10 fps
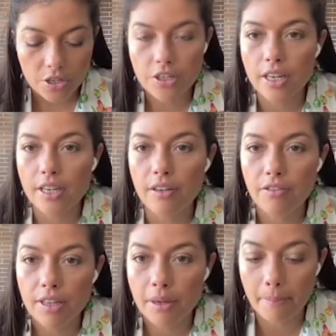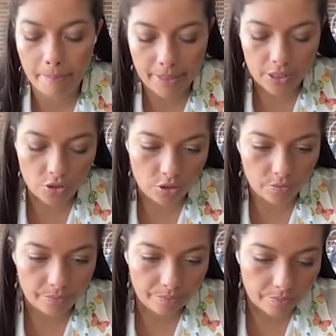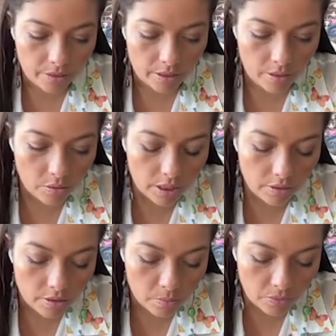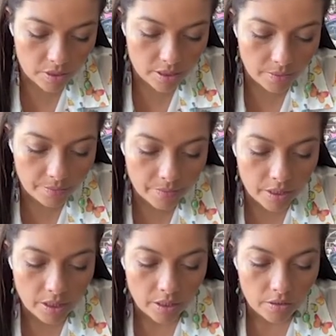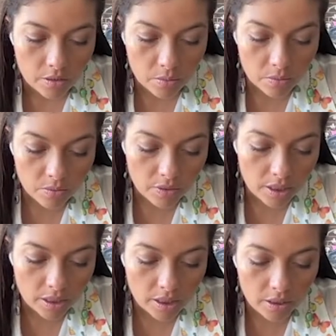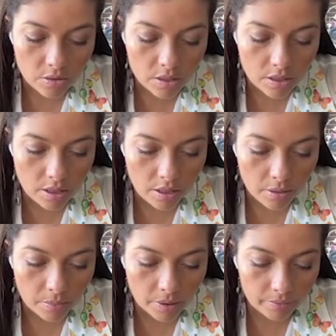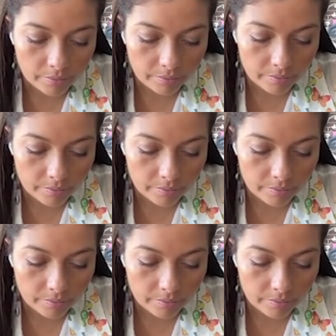a gente quer que ele fica pretinho. Então o que, que nós vamos fazer? Nós vamos vir aqui no sistema.